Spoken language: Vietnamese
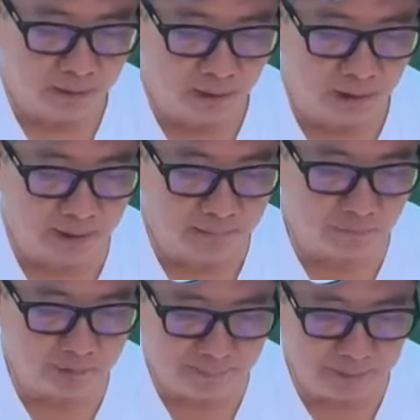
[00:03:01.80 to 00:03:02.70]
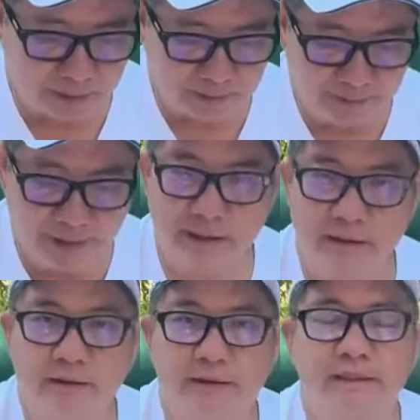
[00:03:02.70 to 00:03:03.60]
Họ là một đám nghịch thiên,
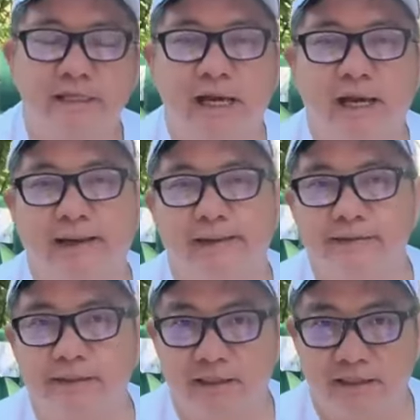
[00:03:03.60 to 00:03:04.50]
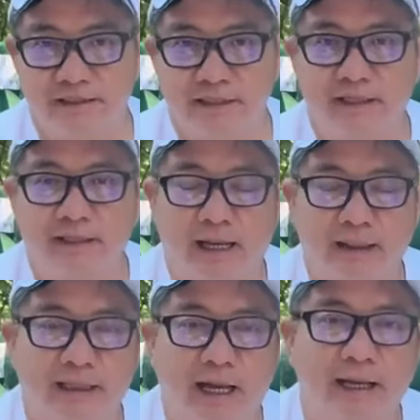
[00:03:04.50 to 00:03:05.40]
cha sẽ trừng trị
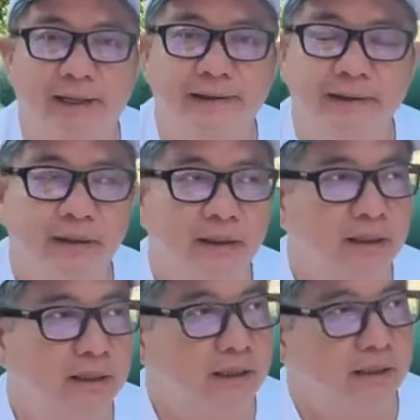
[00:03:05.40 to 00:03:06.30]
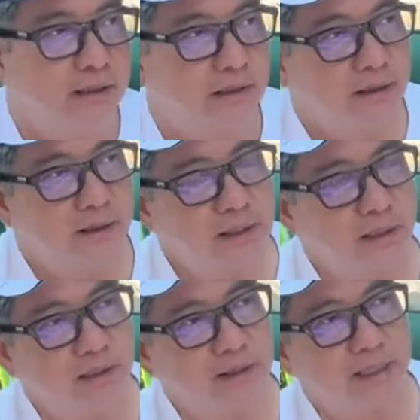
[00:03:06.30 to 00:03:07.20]
thẳng tay. Lý
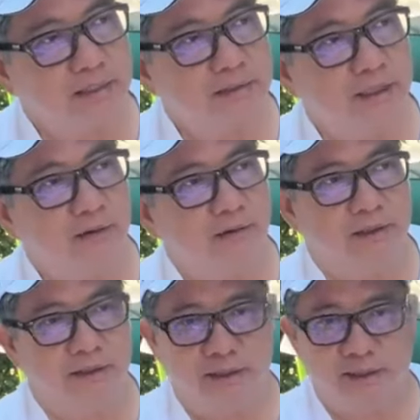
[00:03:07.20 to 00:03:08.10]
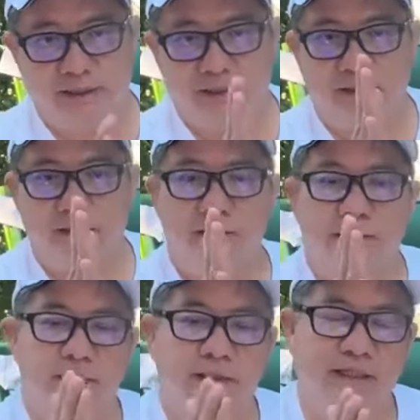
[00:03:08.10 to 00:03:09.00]
do tại sao là vì
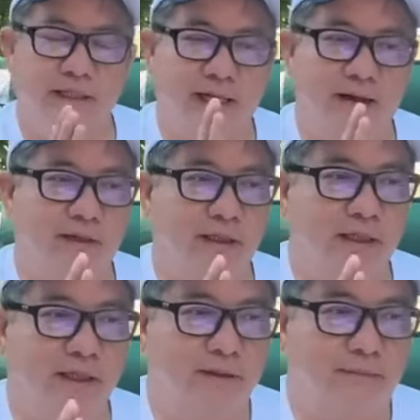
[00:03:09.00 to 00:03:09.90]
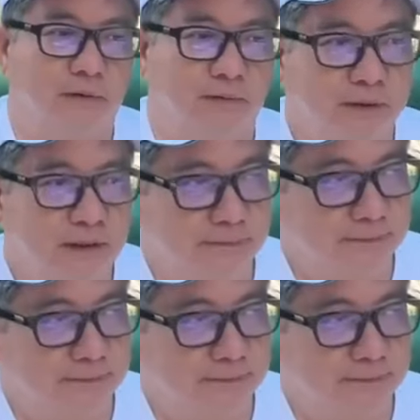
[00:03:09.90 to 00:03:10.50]
khi cái đạo ra đời, một cái thời